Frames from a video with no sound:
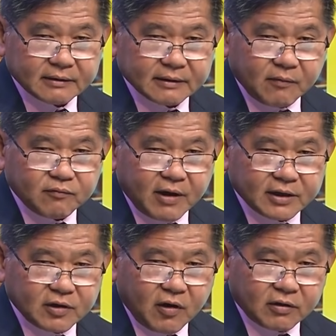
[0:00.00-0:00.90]
đóng vai
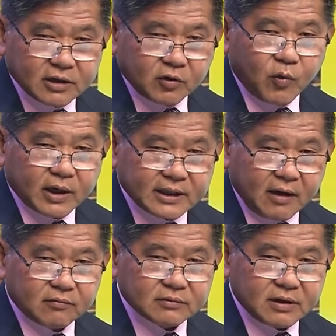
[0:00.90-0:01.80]
trò rất quan
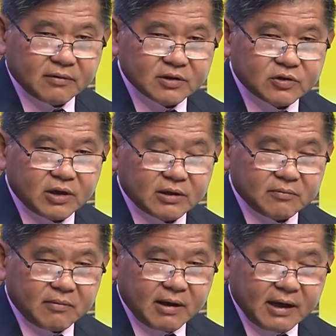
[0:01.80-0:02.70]
trọng trong cái chuyện
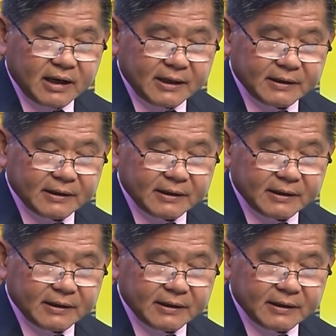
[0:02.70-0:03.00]
mà